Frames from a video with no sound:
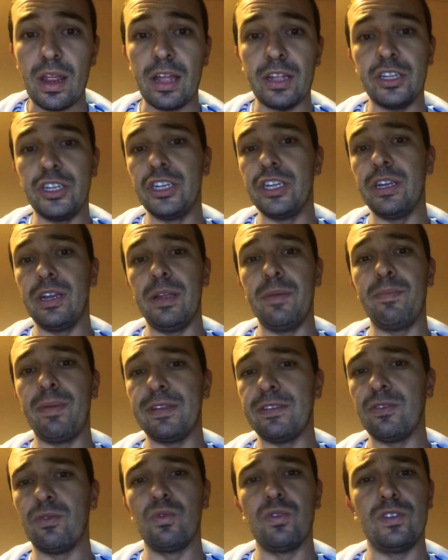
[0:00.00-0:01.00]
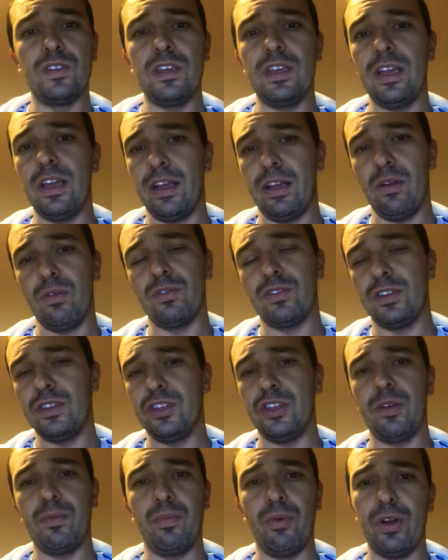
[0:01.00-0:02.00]
de limpeza em cozinha, que é o
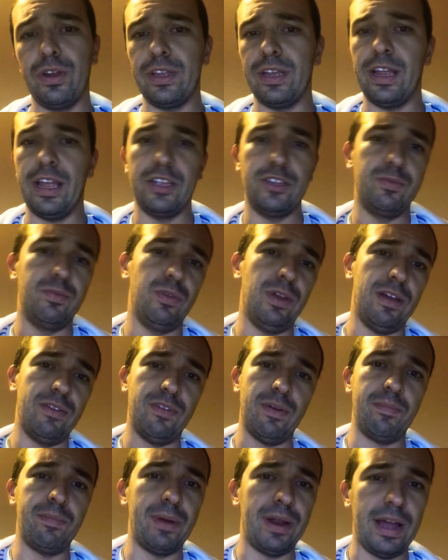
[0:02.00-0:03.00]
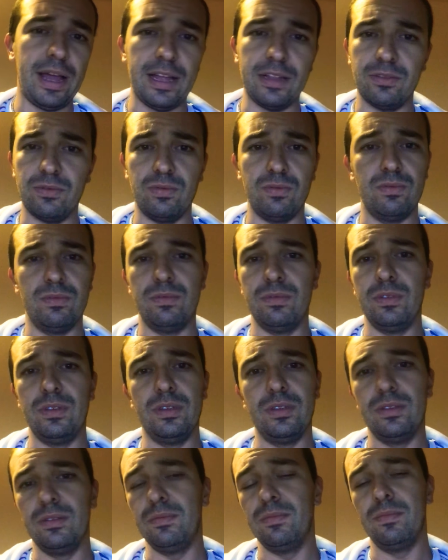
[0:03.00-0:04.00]
que te importa, que é tipo lava-prato
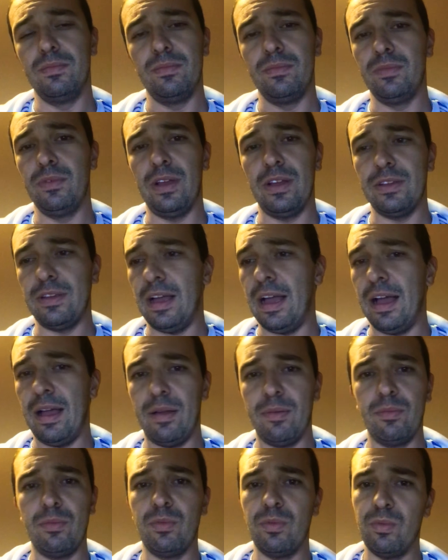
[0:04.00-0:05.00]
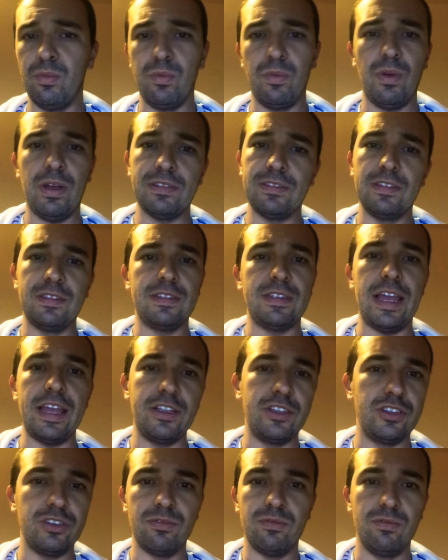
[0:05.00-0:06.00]
e a, a, um
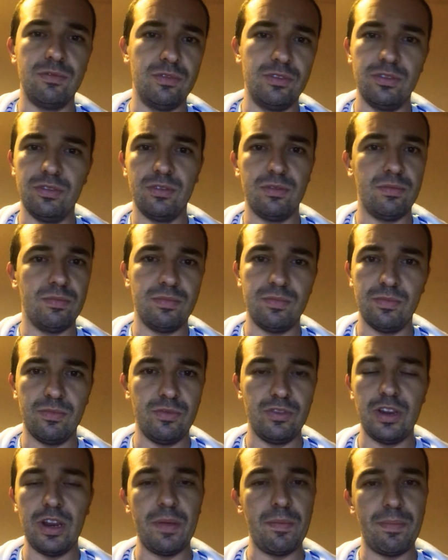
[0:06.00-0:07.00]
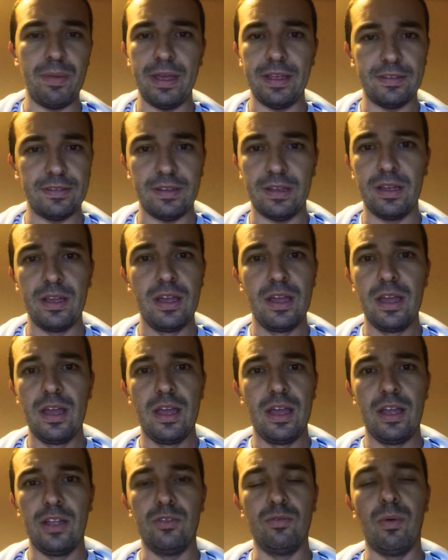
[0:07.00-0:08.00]
assistente de, de limpeza
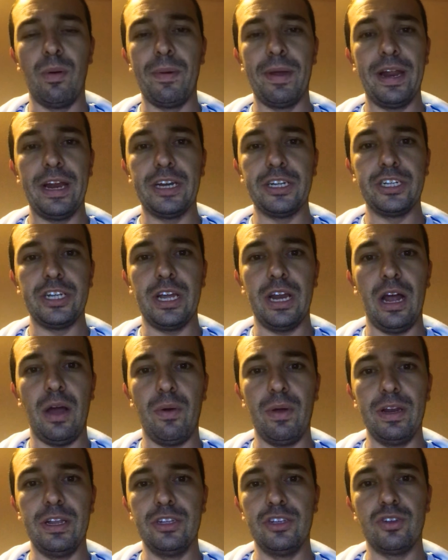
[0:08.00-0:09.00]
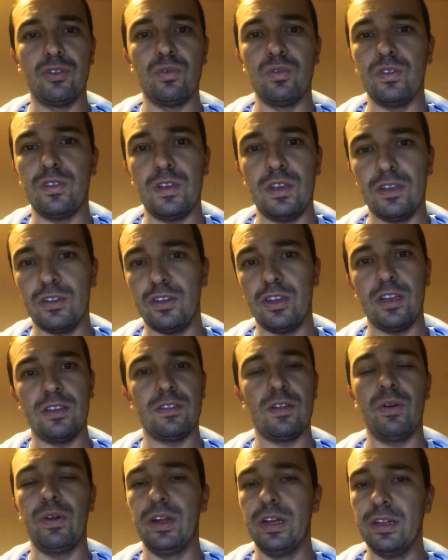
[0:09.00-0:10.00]
de uma maneira geral ali de cozinhas, de
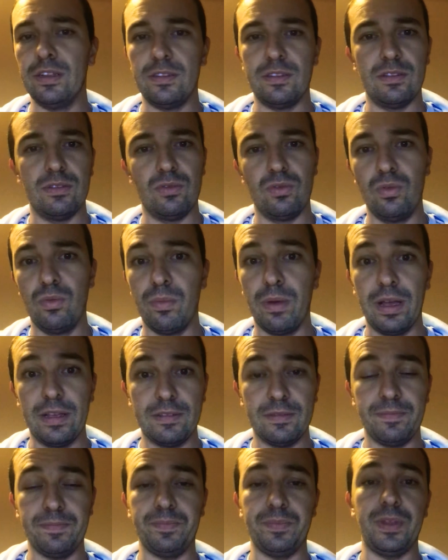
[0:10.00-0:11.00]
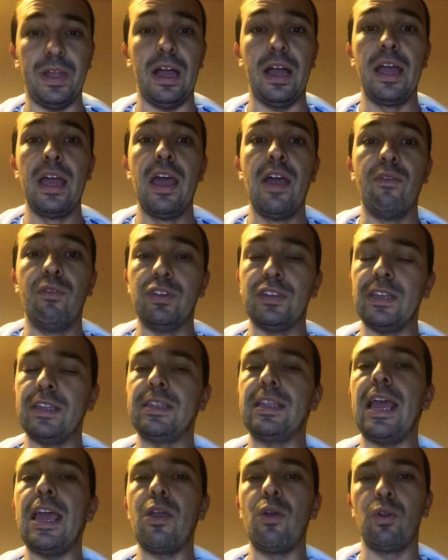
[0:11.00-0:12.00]
restaurantes e tudo mais. Tá? Você
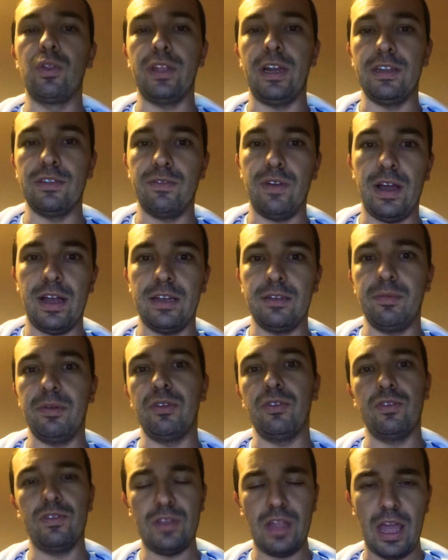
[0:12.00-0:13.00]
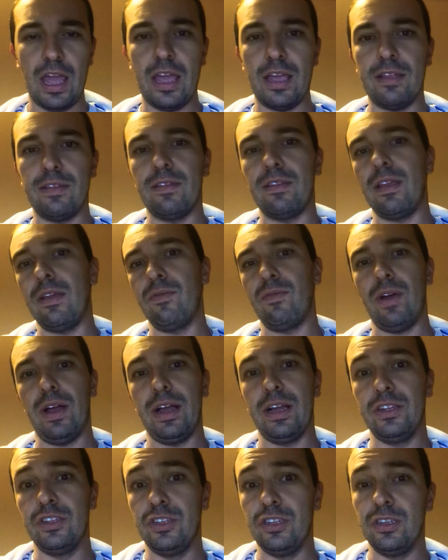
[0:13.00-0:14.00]
tem outras vagas, Matheus? Tem, tem
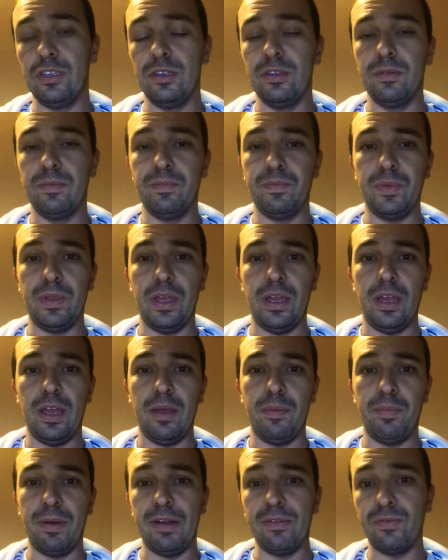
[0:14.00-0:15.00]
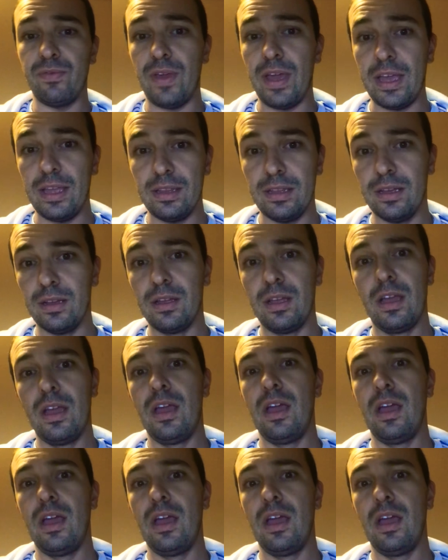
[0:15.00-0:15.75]
vaga de é, para venda,